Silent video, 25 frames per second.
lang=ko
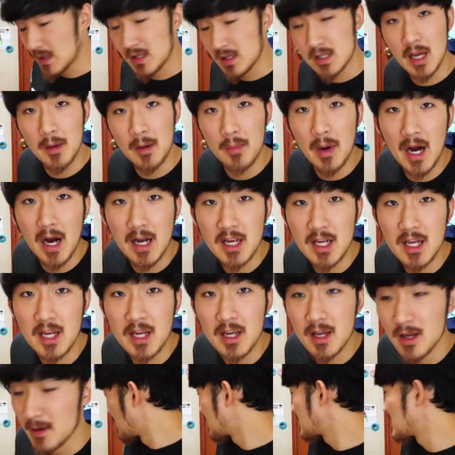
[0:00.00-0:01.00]
제
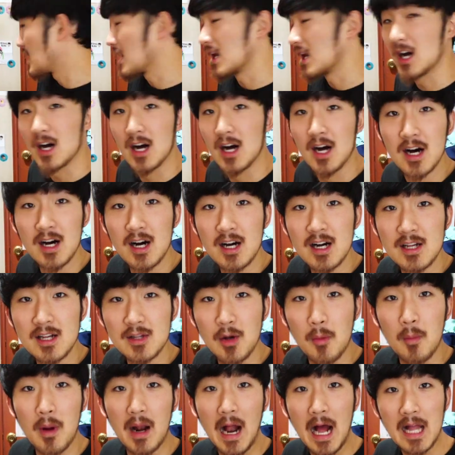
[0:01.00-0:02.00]
방이 제가
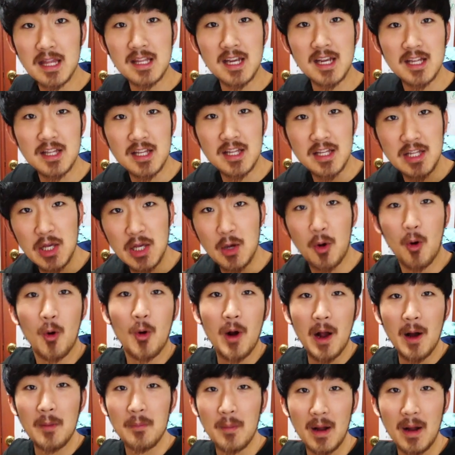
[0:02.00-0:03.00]
정말 앉아있는 이
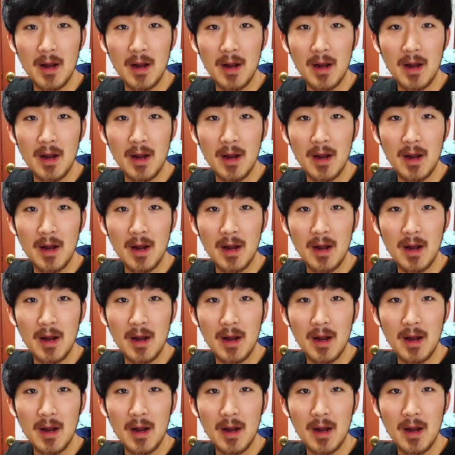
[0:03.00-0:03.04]
공간